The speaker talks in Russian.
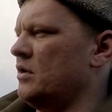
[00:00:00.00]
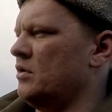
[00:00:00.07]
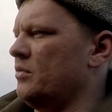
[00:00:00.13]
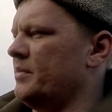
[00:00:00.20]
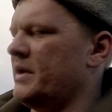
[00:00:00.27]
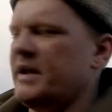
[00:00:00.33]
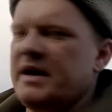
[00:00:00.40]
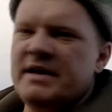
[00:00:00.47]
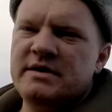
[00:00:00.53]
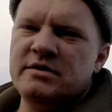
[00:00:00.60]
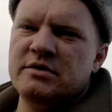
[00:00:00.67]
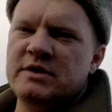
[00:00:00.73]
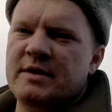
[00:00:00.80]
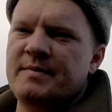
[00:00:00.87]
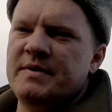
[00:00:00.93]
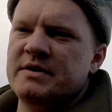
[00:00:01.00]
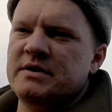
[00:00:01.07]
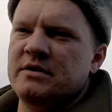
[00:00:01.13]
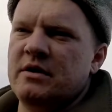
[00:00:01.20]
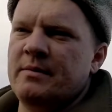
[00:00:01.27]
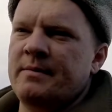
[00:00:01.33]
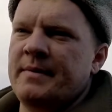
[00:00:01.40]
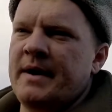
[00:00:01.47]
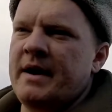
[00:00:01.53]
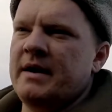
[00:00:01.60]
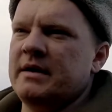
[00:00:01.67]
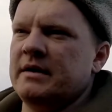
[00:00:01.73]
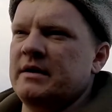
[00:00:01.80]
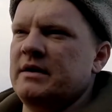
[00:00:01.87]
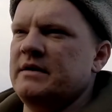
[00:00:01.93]
У меня есть, он записан, но я
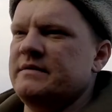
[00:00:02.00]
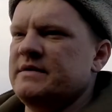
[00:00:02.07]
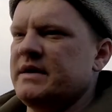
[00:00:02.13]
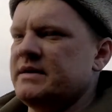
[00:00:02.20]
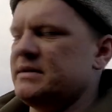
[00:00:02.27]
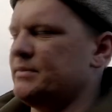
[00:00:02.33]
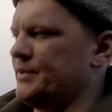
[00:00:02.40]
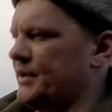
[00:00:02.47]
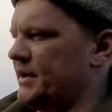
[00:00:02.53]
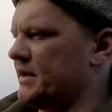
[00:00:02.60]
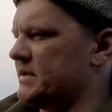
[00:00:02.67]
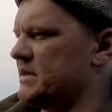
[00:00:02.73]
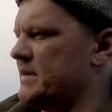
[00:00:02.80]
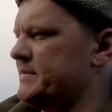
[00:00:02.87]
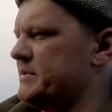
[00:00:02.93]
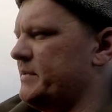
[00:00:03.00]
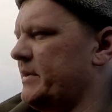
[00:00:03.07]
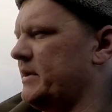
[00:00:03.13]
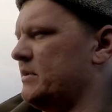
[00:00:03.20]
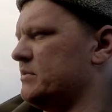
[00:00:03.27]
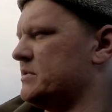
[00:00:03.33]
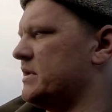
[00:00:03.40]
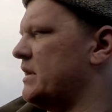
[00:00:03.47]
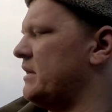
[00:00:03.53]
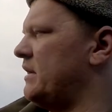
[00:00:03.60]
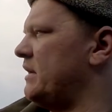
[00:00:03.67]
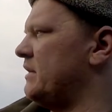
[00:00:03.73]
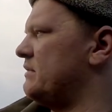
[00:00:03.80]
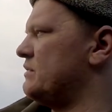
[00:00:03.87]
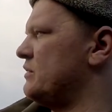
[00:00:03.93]
приехал, не взял с собой никаких записей, поэтому стал
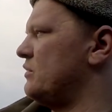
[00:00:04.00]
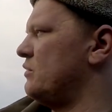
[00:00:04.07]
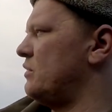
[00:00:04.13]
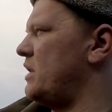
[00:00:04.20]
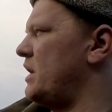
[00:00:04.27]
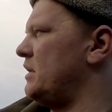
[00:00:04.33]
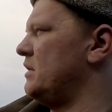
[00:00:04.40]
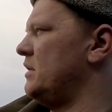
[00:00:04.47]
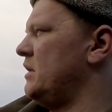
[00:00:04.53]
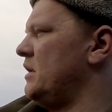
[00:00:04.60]
делать все наугад.